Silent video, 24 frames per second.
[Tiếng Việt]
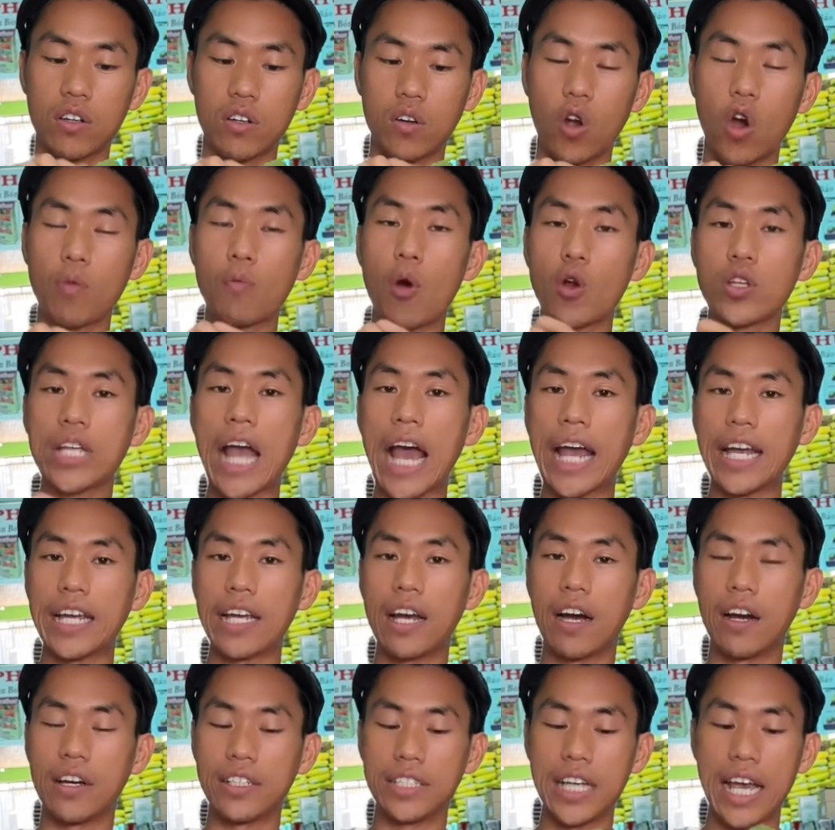con bọ nhảy
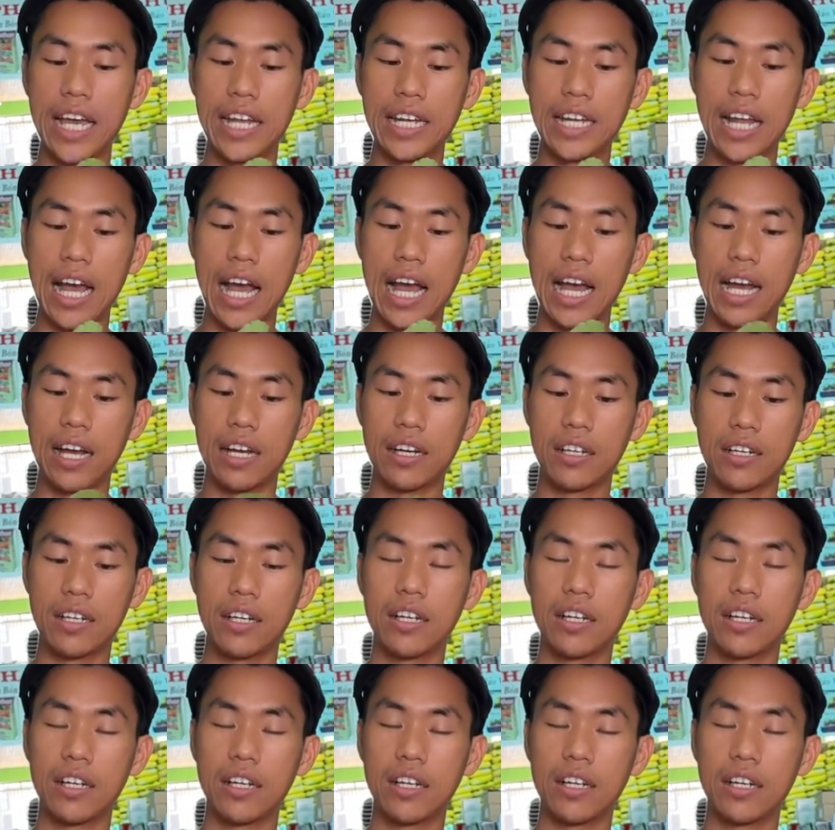ở trên à,